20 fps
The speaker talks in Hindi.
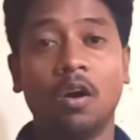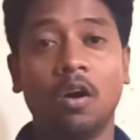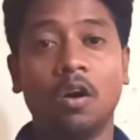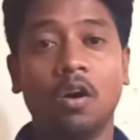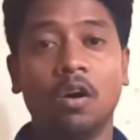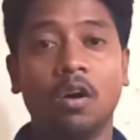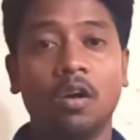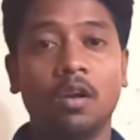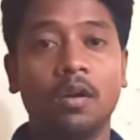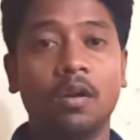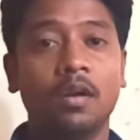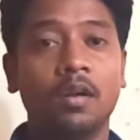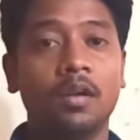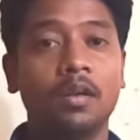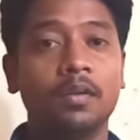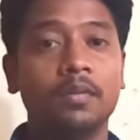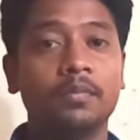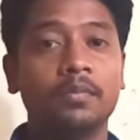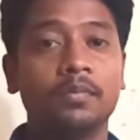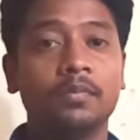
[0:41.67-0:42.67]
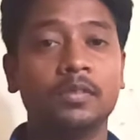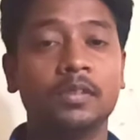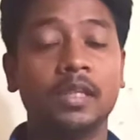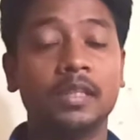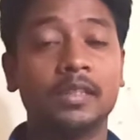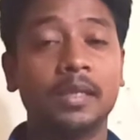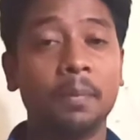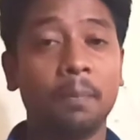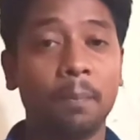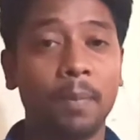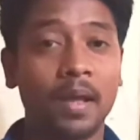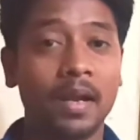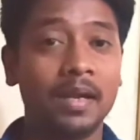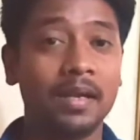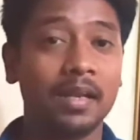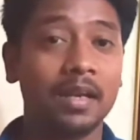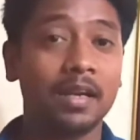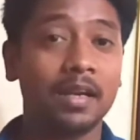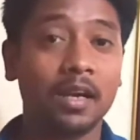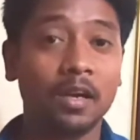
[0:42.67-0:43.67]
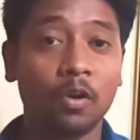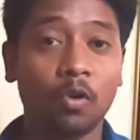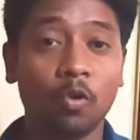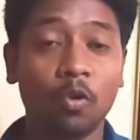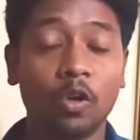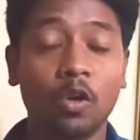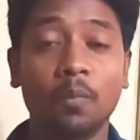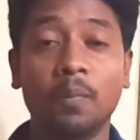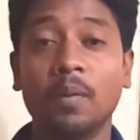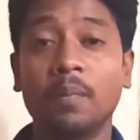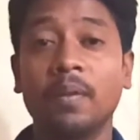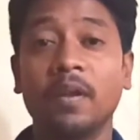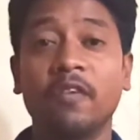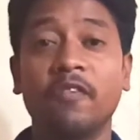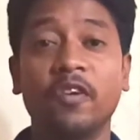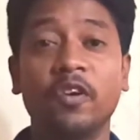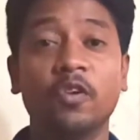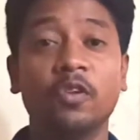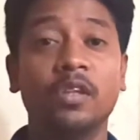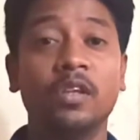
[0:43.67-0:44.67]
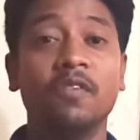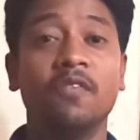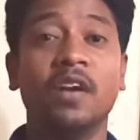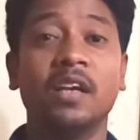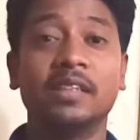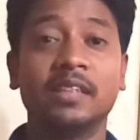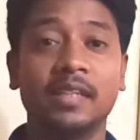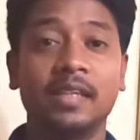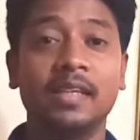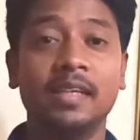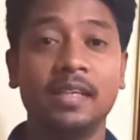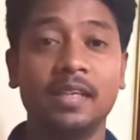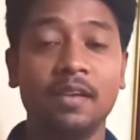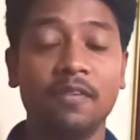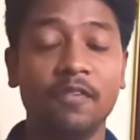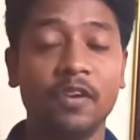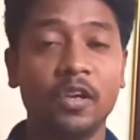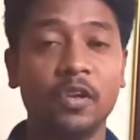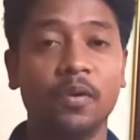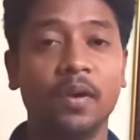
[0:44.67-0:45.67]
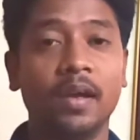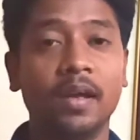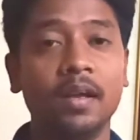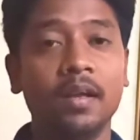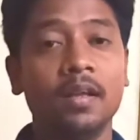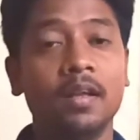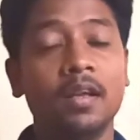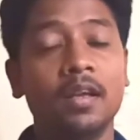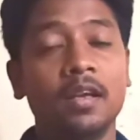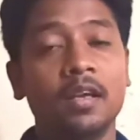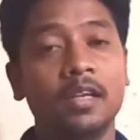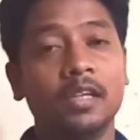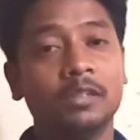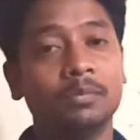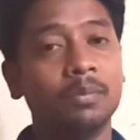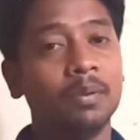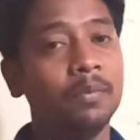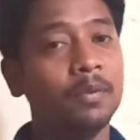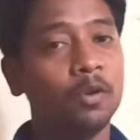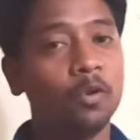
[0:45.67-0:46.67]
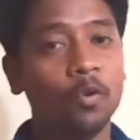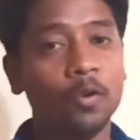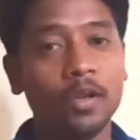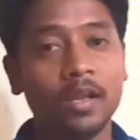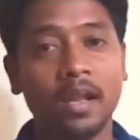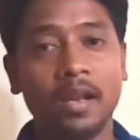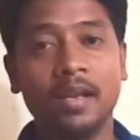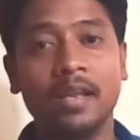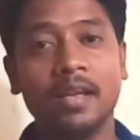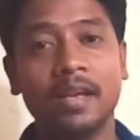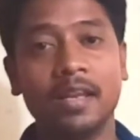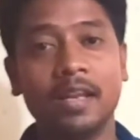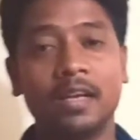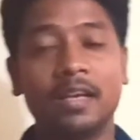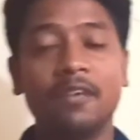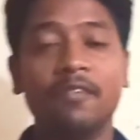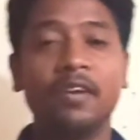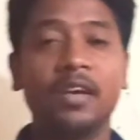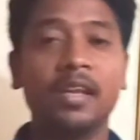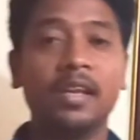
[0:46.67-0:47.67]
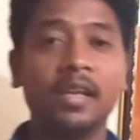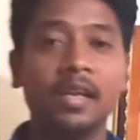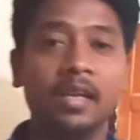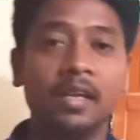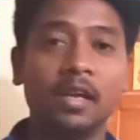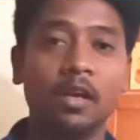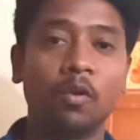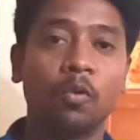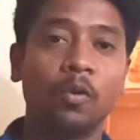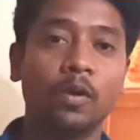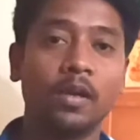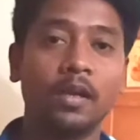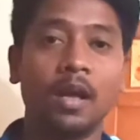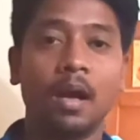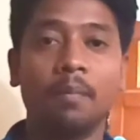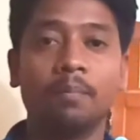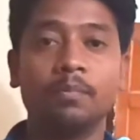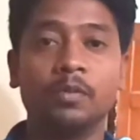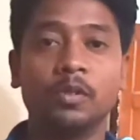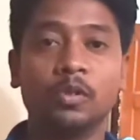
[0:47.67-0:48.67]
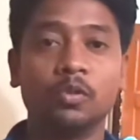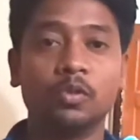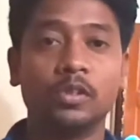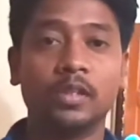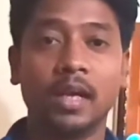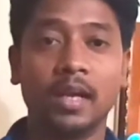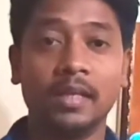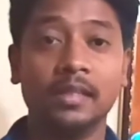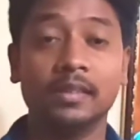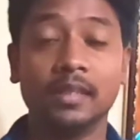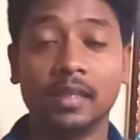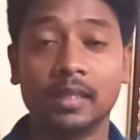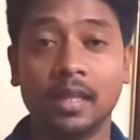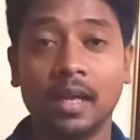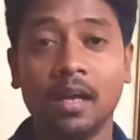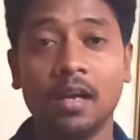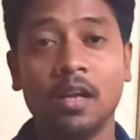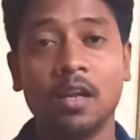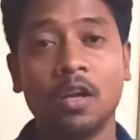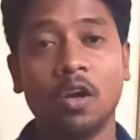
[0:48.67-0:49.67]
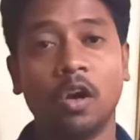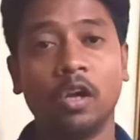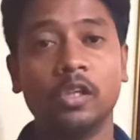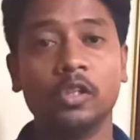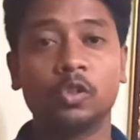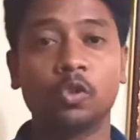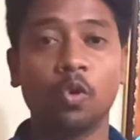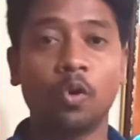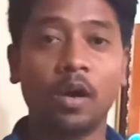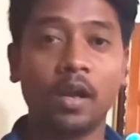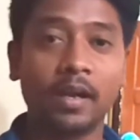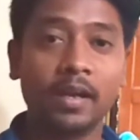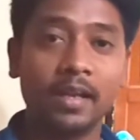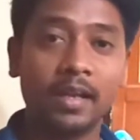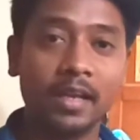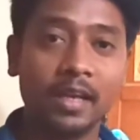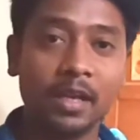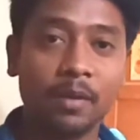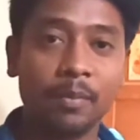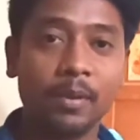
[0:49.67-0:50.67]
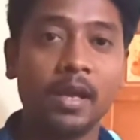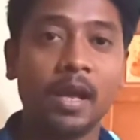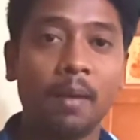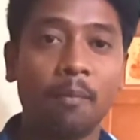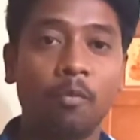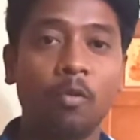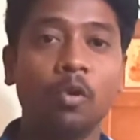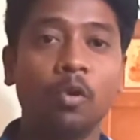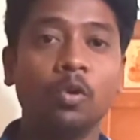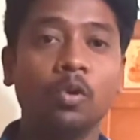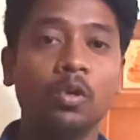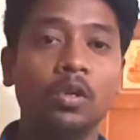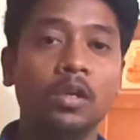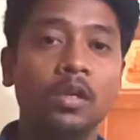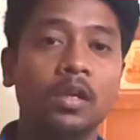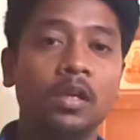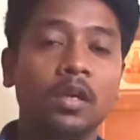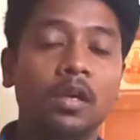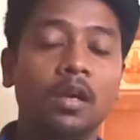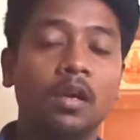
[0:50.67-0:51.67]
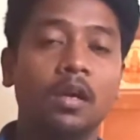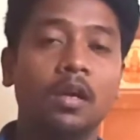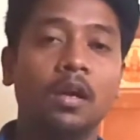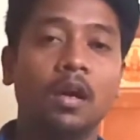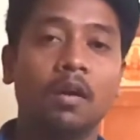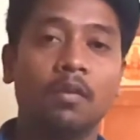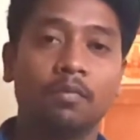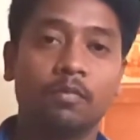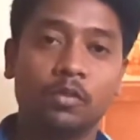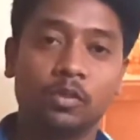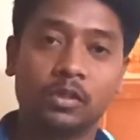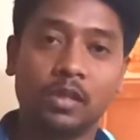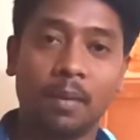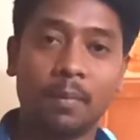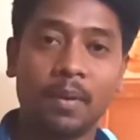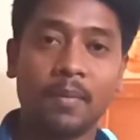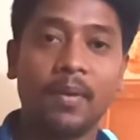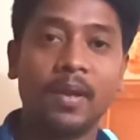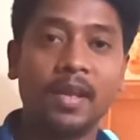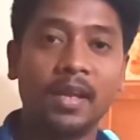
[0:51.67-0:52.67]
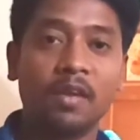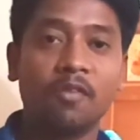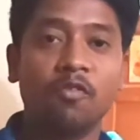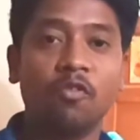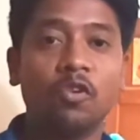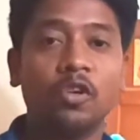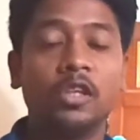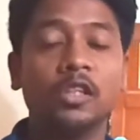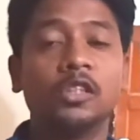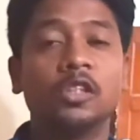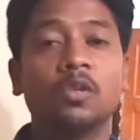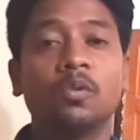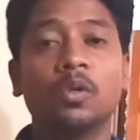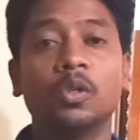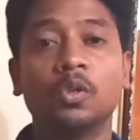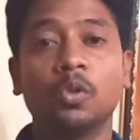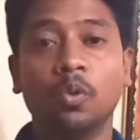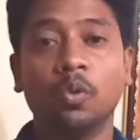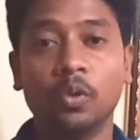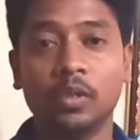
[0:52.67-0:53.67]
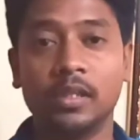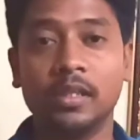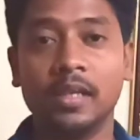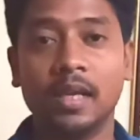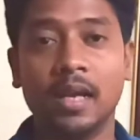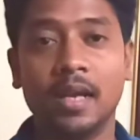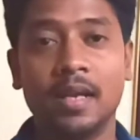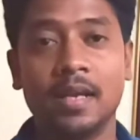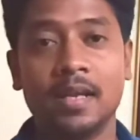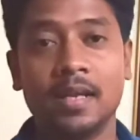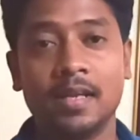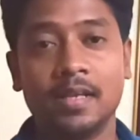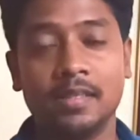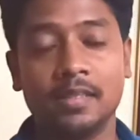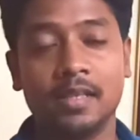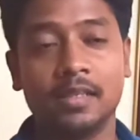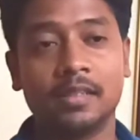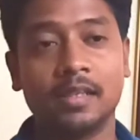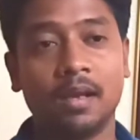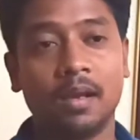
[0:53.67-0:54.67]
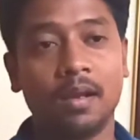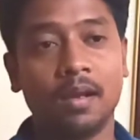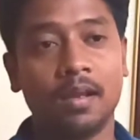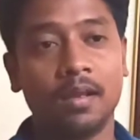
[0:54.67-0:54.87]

और जैसे पेरेंटल कंट्रोल के ऊपर मेरी वीडियो थी वैसे ही ये वीडियो है इसमें भी कोई अनलीगल एक्टिविटी नहीं है कोई आपसे कुछ कह नहीं सकता और इसको करने के लिए भी आपको आ, सामने वाले के फ़ोन की ज़रूरत होती है जैसे